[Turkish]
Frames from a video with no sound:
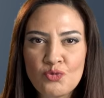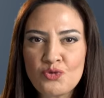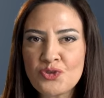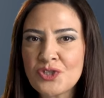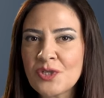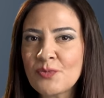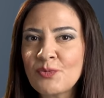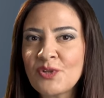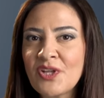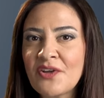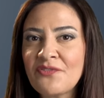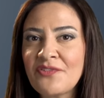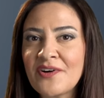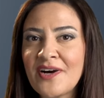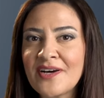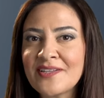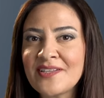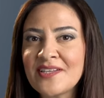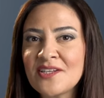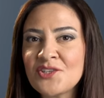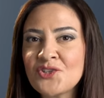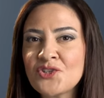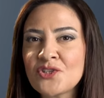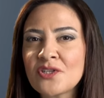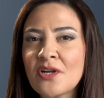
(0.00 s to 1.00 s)
Usta bu
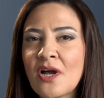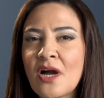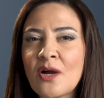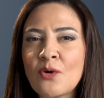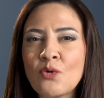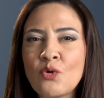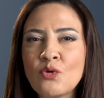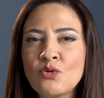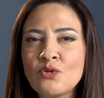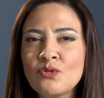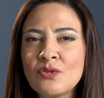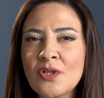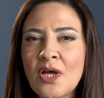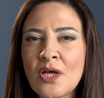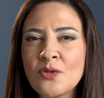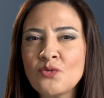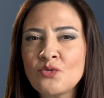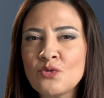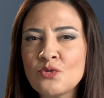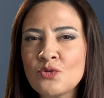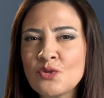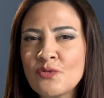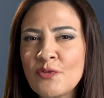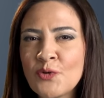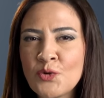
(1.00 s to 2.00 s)
defada çırağın kolundan
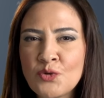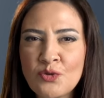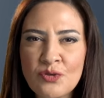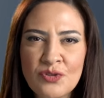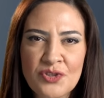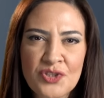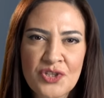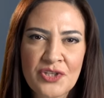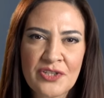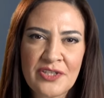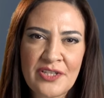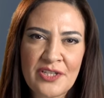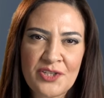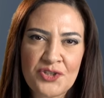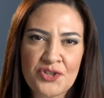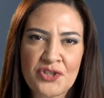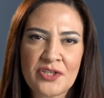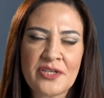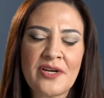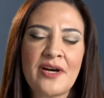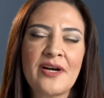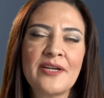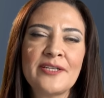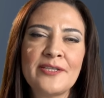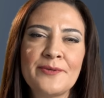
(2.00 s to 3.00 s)
tuttu ve onu dışarıya
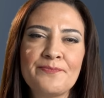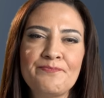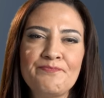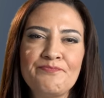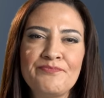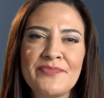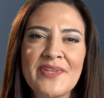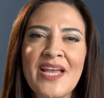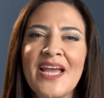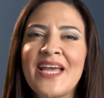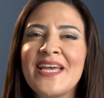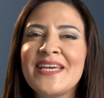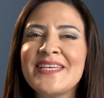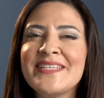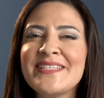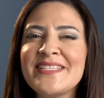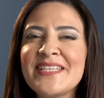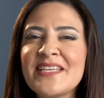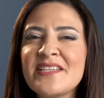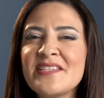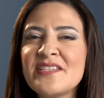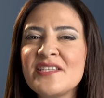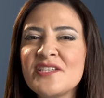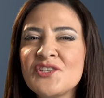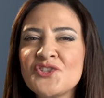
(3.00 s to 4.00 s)
çıkardı.
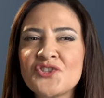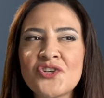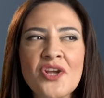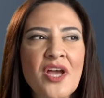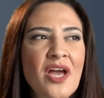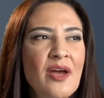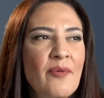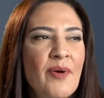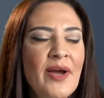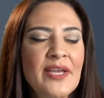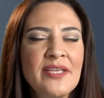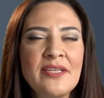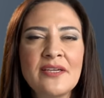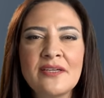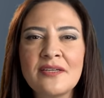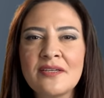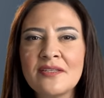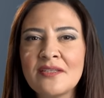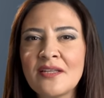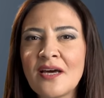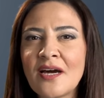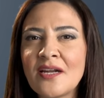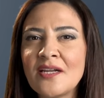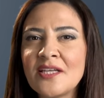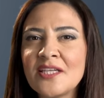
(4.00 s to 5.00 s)
Sessizce hemen
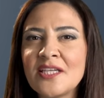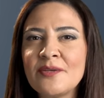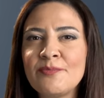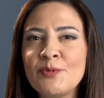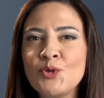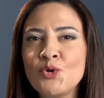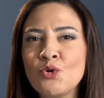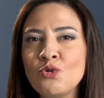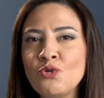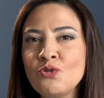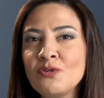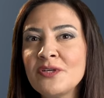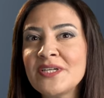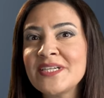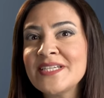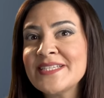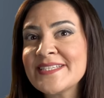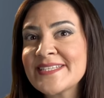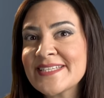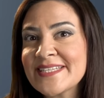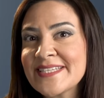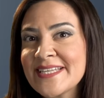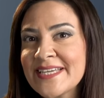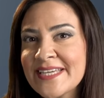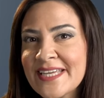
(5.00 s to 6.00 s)
yakınlardaki bir gölün
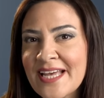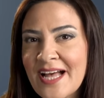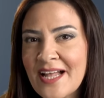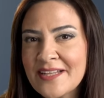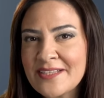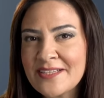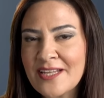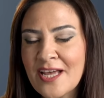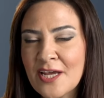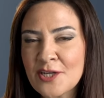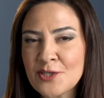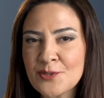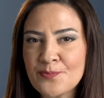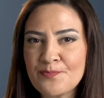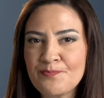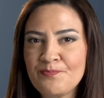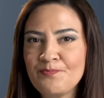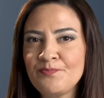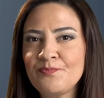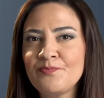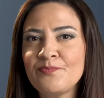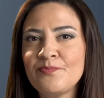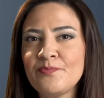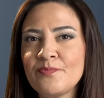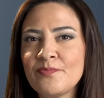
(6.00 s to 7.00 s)
kıyısına geldiler.
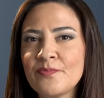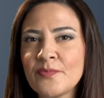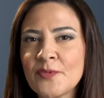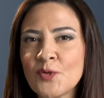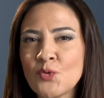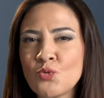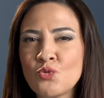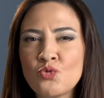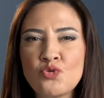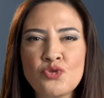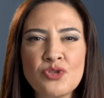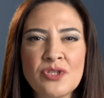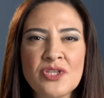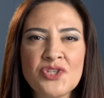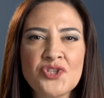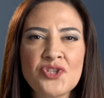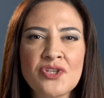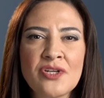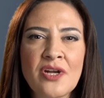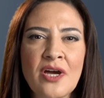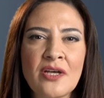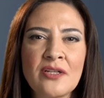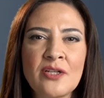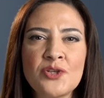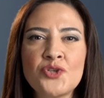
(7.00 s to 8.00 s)
Usta
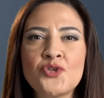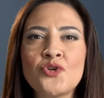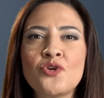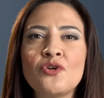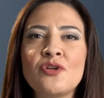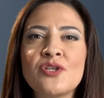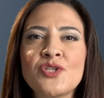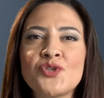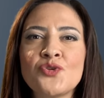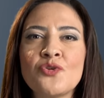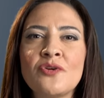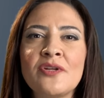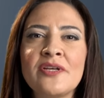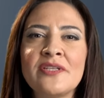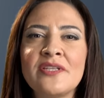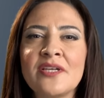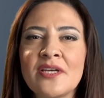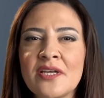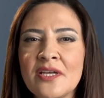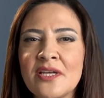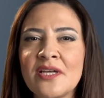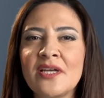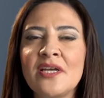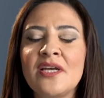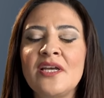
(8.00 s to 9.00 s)
çırağına şöyle
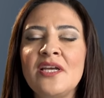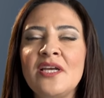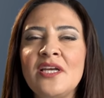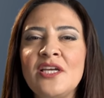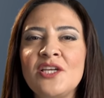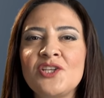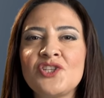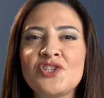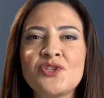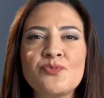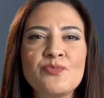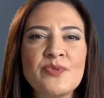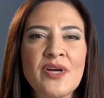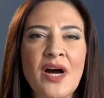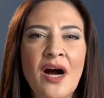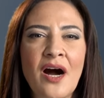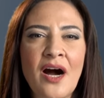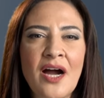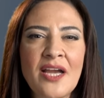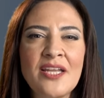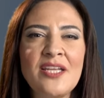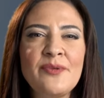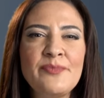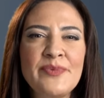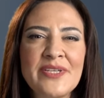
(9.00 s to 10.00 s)
söyledi. Şimdi
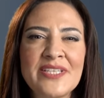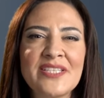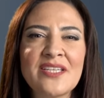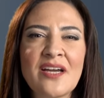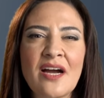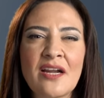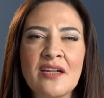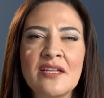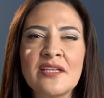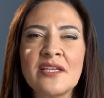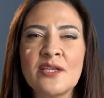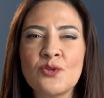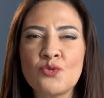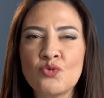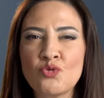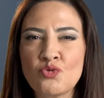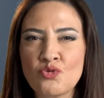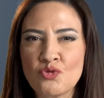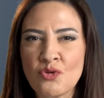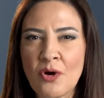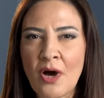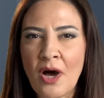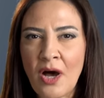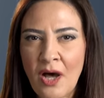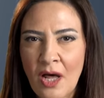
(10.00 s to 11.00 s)
aynı miktardaki
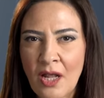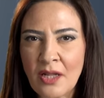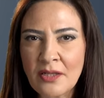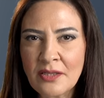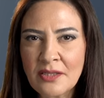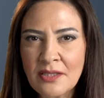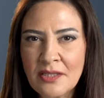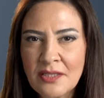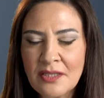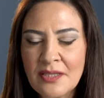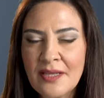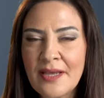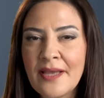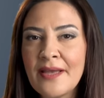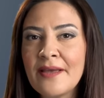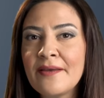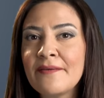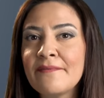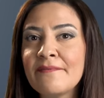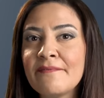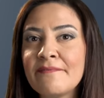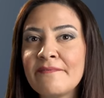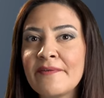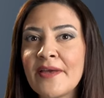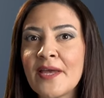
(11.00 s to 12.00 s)
tuzu al
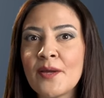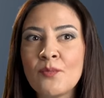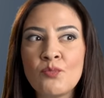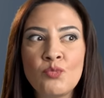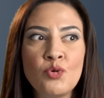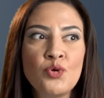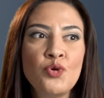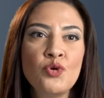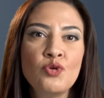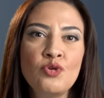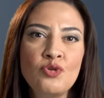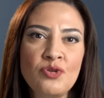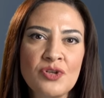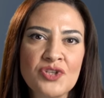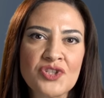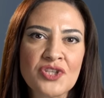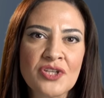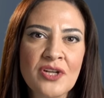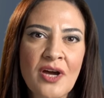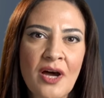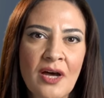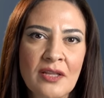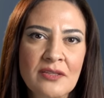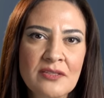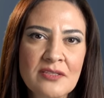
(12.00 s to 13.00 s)
ve bu gölün
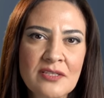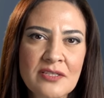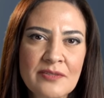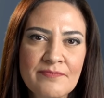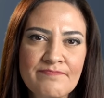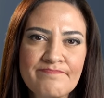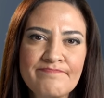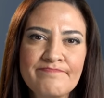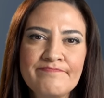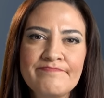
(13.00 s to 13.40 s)
içine at.